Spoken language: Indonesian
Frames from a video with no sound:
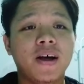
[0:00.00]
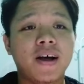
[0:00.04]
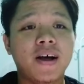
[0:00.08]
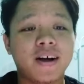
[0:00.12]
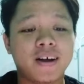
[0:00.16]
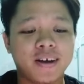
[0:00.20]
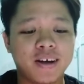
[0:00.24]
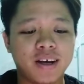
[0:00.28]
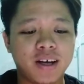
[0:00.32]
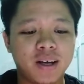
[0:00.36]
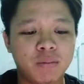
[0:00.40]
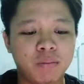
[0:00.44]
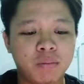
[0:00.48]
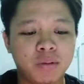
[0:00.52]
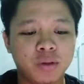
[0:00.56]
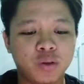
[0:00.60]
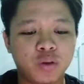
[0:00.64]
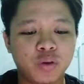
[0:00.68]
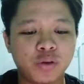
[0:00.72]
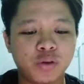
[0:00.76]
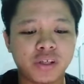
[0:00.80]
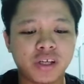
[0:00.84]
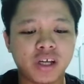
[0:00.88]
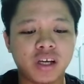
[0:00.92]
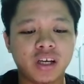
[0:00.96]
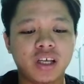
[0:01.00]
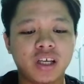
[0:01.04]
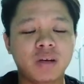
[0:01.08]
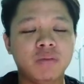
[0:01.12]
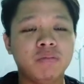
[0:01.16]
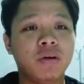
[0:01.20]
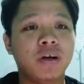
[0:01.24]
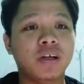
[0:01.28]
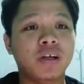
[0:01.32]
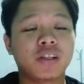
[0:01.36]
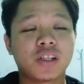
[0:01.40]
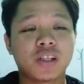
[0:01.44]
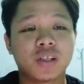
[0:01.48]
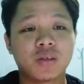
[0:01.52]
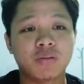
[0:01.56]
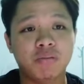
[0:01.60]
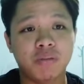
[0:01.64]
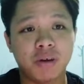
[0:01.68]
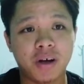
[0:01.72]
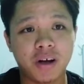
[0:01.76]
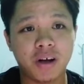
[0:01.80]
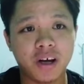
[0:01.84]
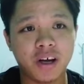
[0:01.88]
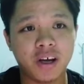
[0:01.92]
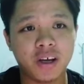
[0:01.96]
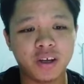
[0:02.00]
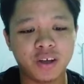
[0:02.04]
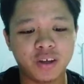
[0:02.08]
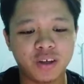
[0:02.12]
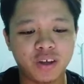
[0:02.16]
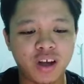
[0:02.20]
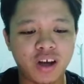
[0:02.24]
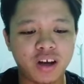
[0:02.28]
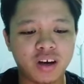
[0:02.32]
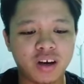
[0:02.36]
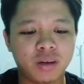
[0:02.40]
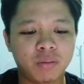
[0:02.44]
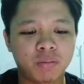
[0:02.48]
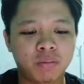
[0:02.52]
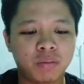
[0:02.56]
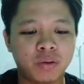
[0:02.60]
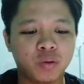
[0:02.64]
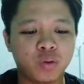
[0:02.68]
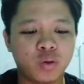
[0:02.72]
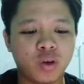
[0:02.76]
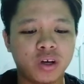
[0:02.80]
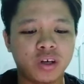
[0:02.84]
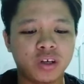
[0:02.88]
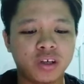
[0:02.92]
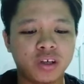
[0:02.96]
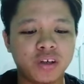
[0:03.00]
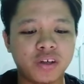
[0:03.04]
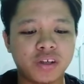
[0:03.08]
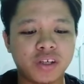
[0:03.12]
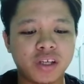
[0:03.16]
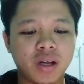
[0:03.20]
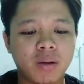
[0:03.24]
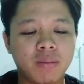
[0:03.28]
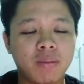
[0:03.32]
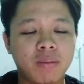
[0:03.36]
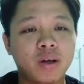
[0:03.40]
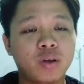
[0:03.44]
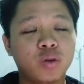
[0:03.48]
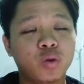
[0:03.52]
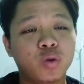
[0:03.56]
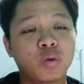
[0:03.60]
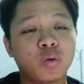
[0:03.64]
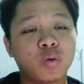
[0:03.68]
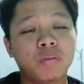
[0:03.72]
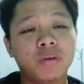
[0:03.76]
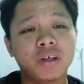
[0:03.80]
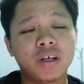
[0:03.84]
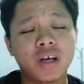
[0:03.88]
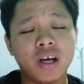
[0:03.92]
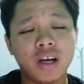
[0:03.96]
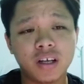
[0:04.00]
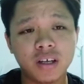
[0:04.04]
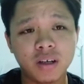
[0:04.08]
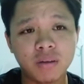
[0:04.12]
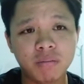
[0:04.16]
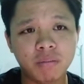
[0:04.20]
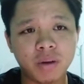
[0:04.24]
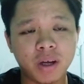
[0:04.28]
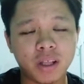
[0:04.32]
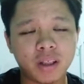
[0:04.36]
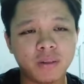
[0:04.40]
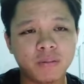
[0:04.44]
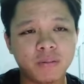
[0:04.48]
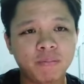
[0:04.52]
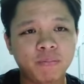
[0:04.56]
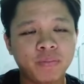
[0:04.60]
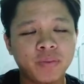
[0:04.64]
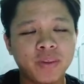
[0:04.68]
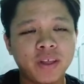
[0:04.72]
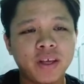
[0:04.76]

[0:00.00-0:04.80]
akan meneruskan khidmat sebagai yang di Pertuan Negeri Sabah untuk penggal keempat.